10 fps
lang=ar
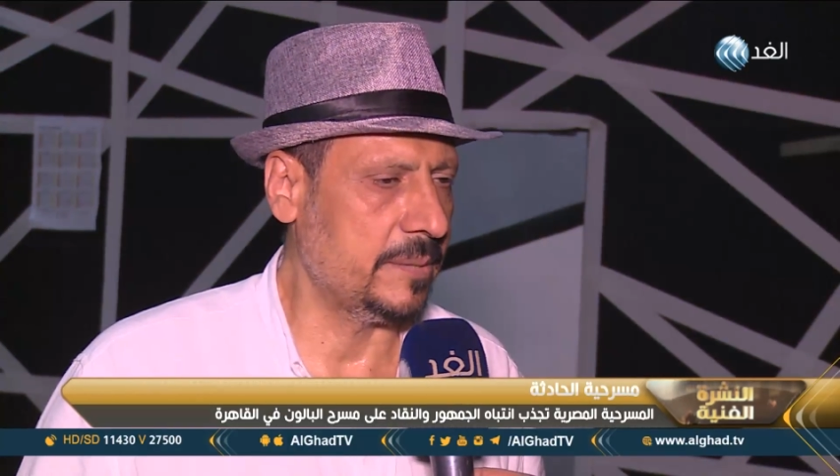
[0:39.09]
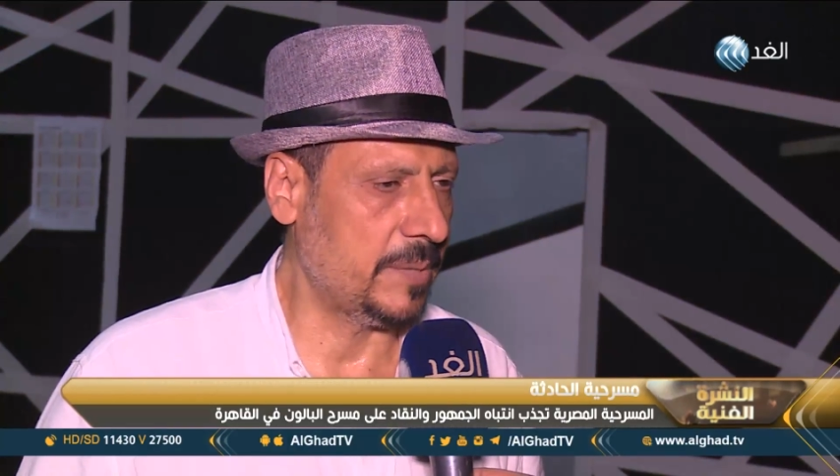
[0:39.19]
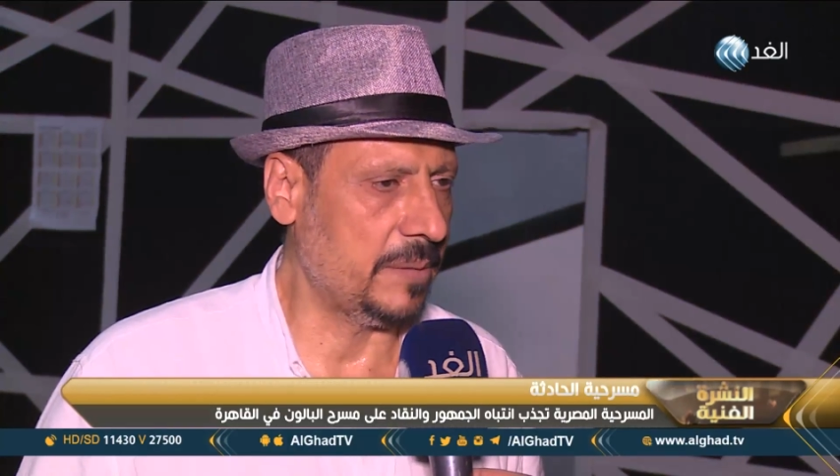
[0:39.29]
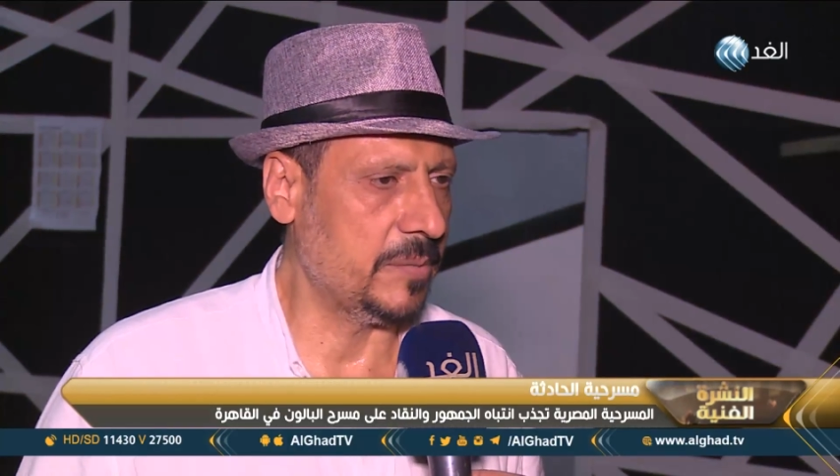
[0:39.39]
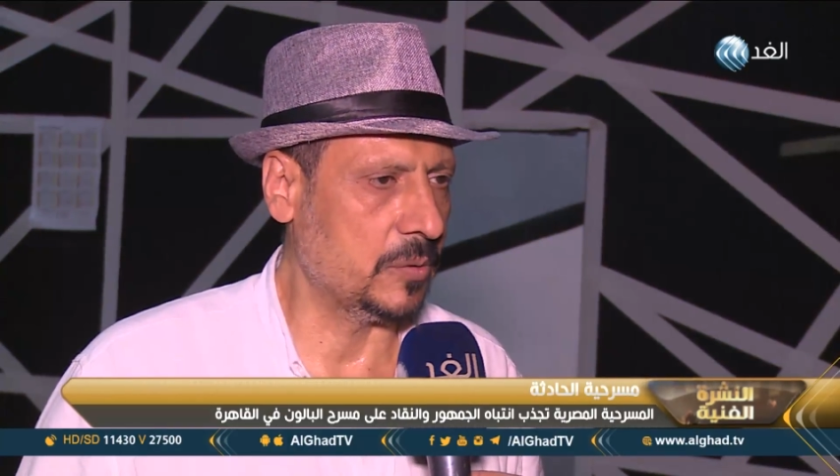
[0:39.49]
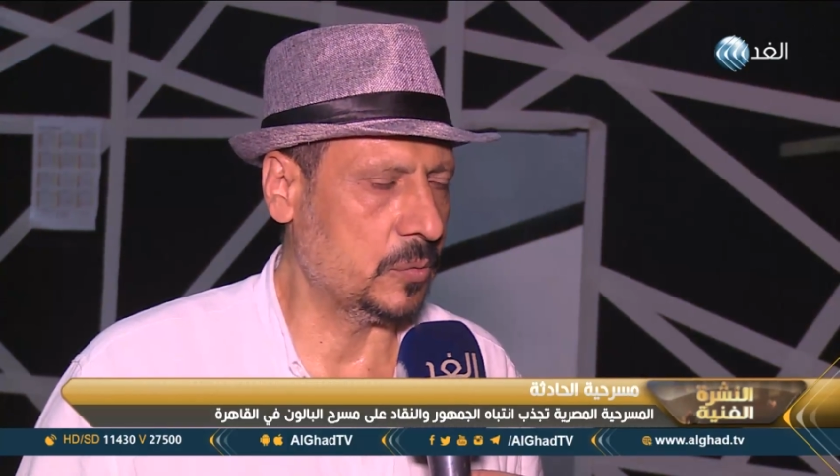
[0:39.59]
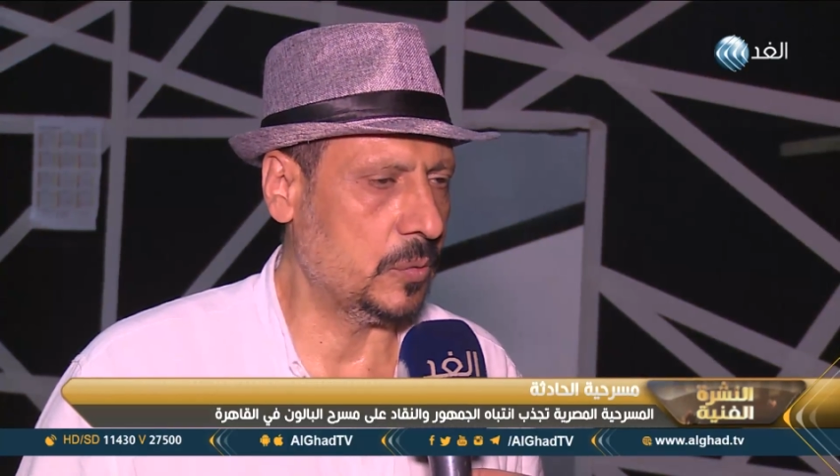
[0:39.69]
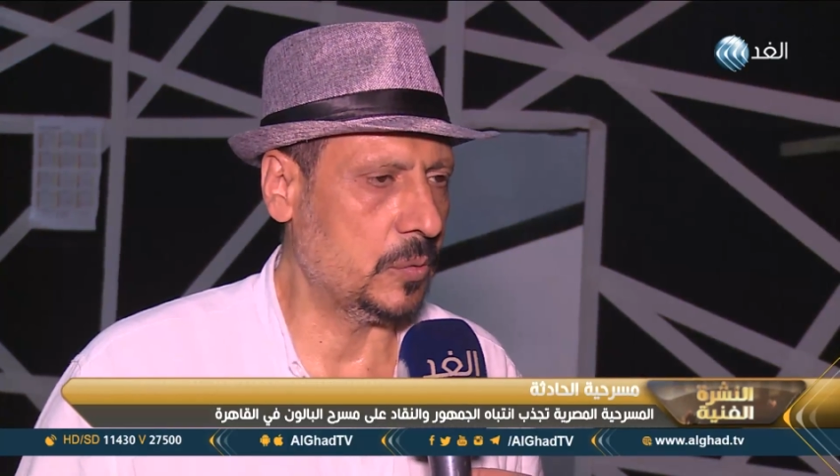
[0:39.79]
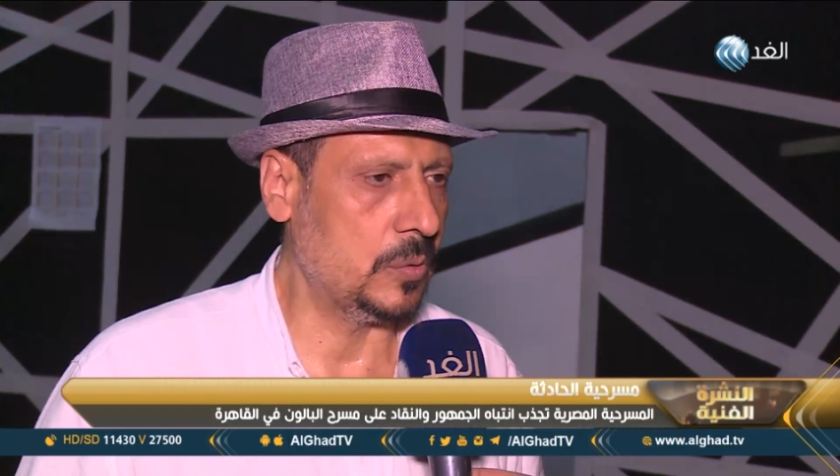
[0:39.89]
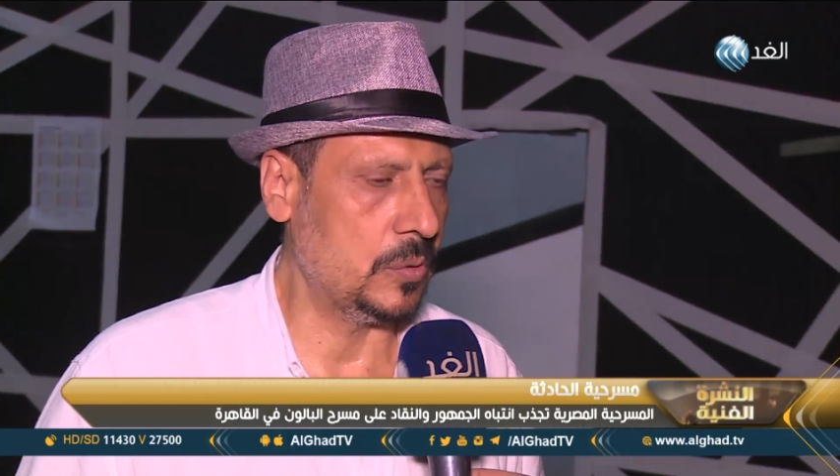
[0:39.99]
أنا بعمل
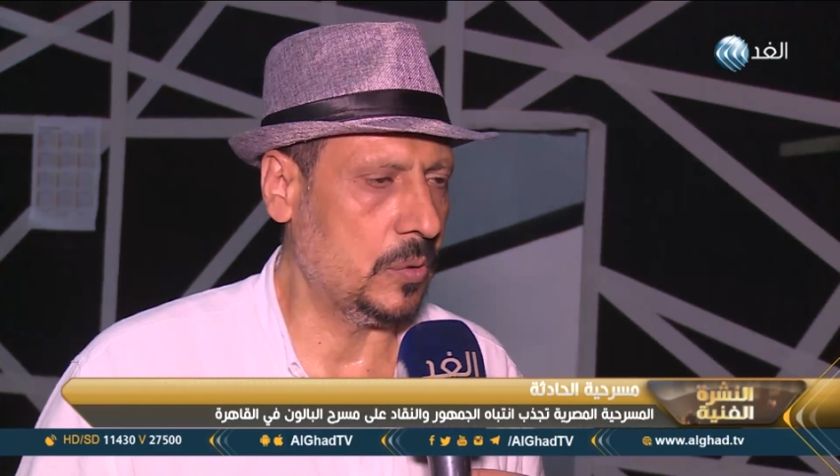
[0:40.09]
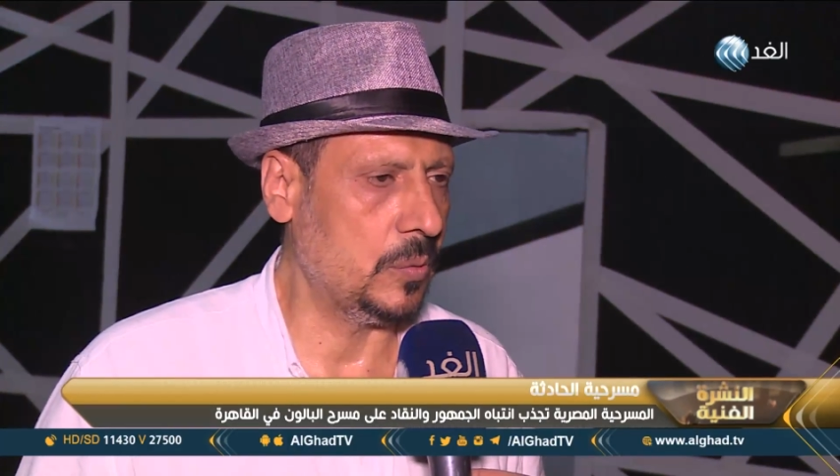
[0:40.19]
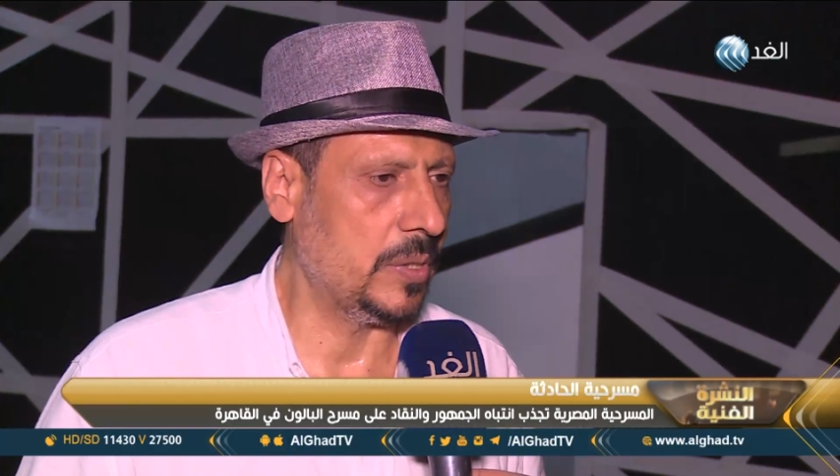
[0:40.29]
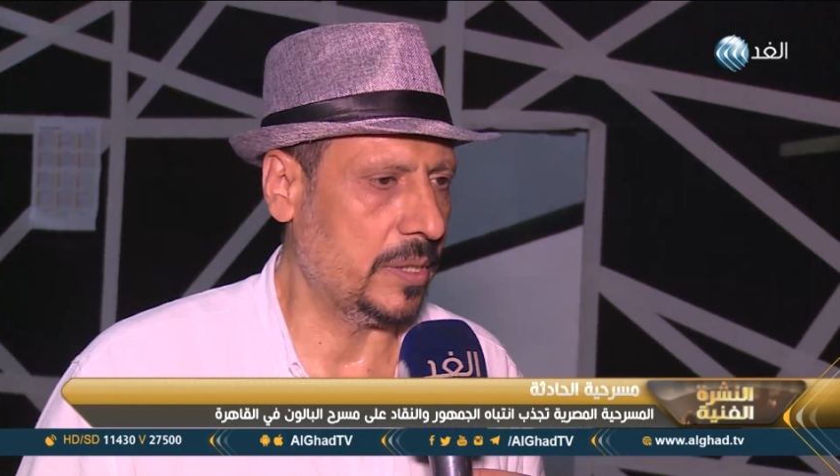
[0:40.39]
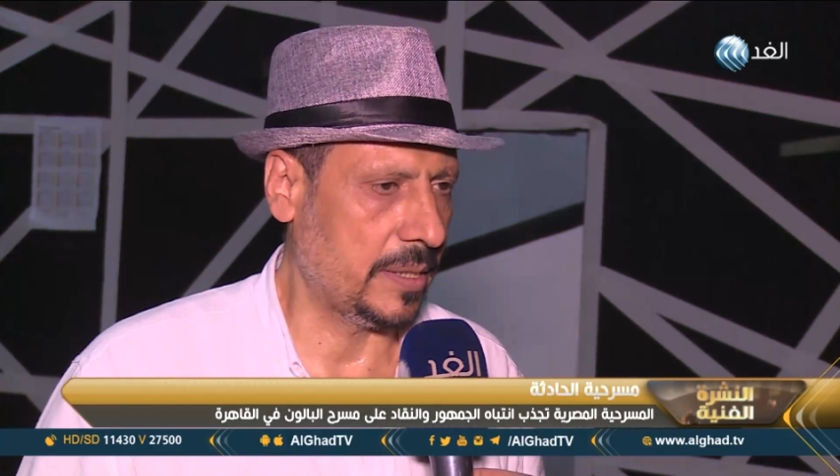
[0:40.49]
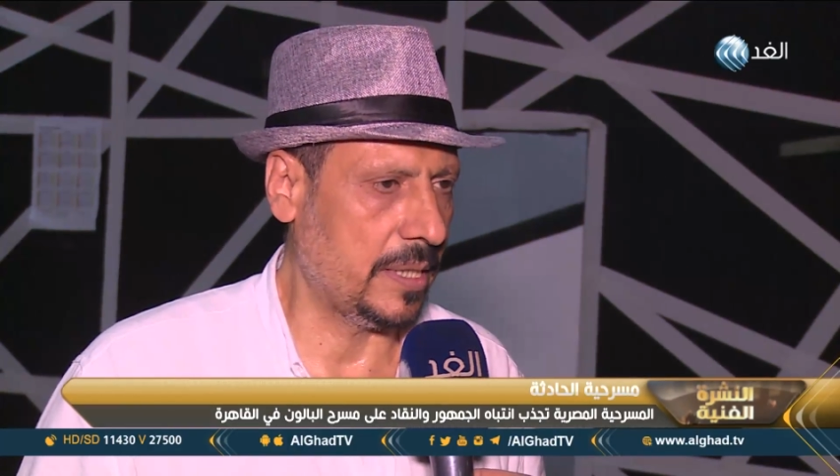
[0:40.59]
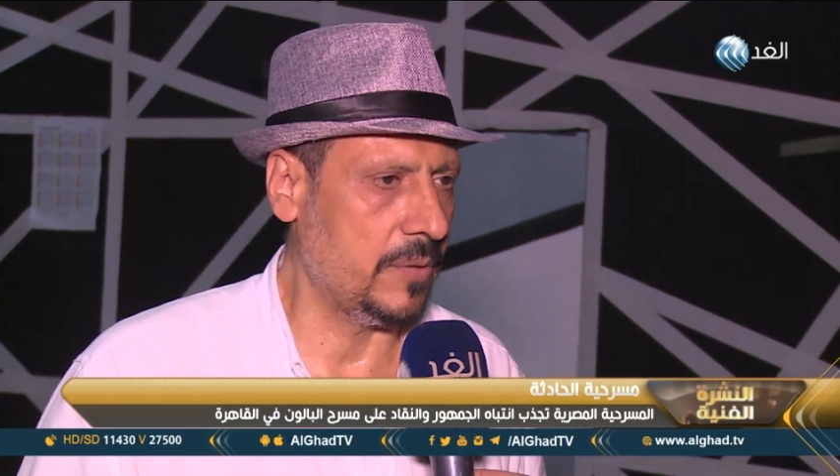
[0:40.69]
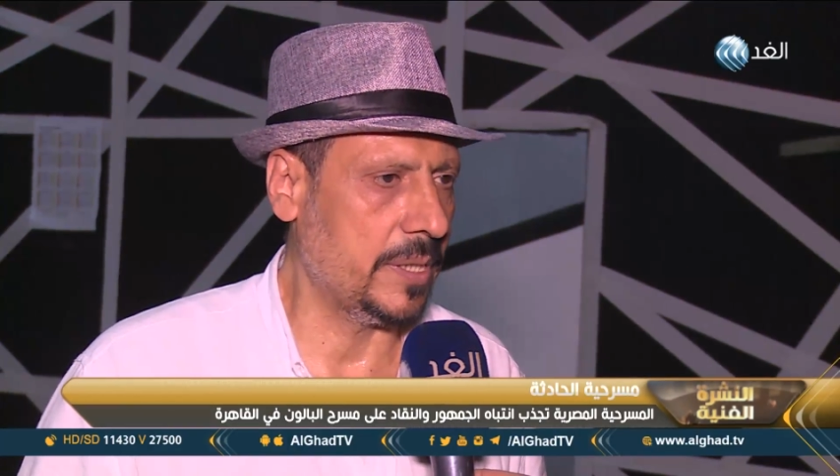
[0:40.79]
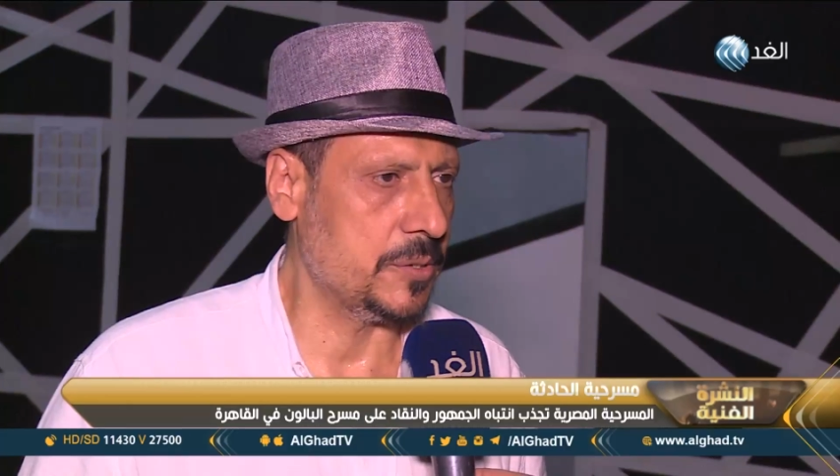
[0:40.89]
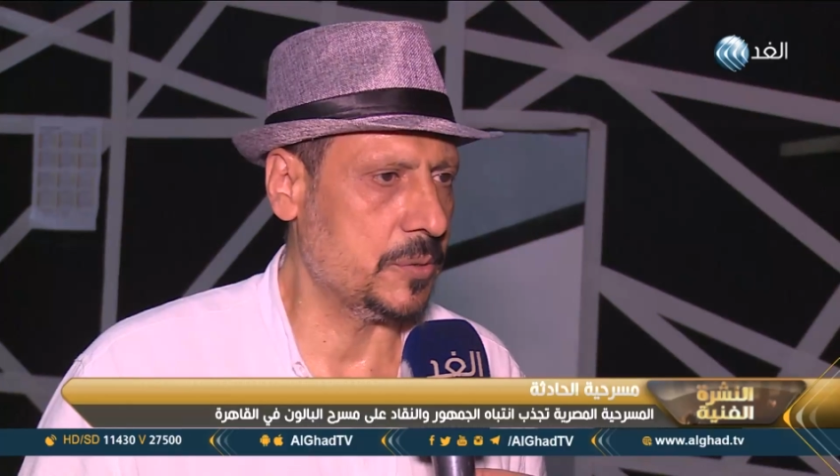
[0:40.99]
دوره اللي هو
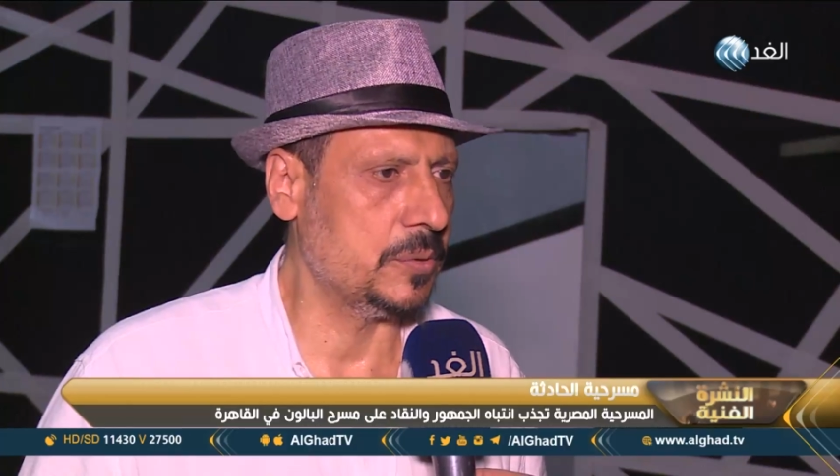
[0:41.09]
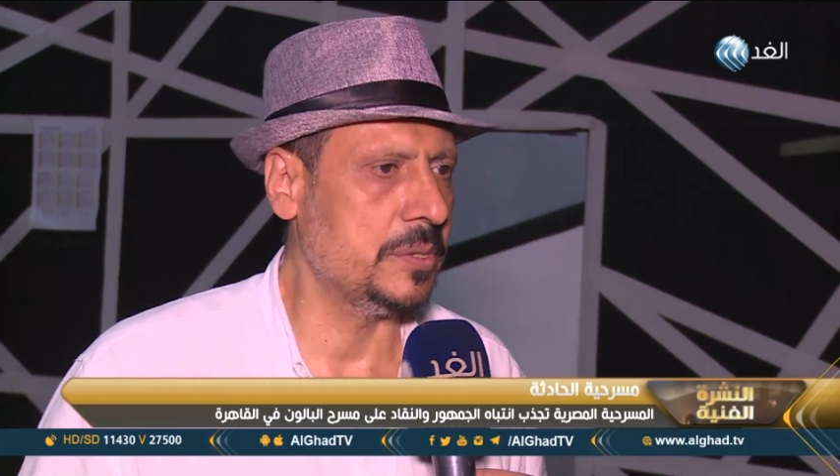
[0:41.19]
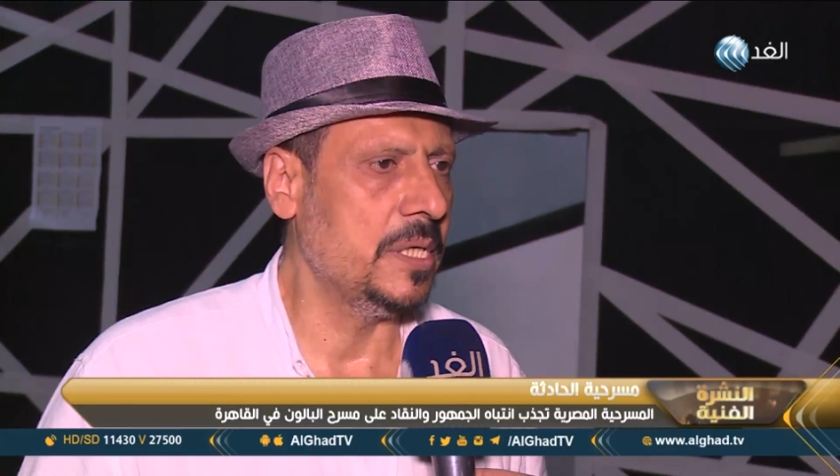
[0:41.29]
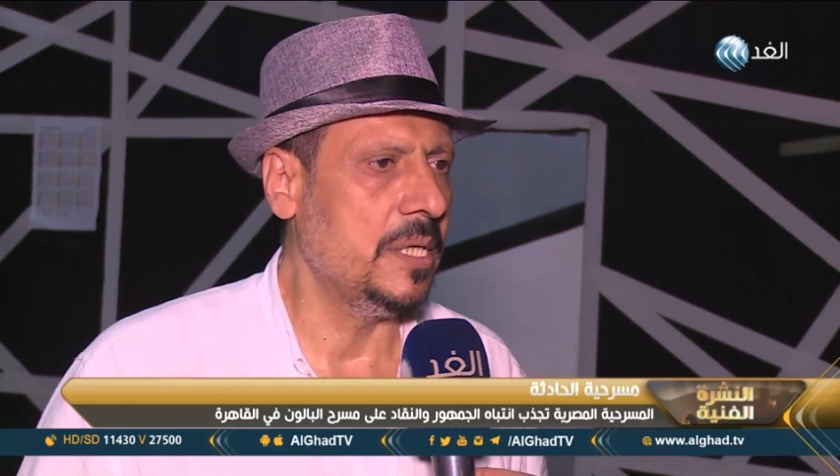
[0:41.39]
الخواجة جون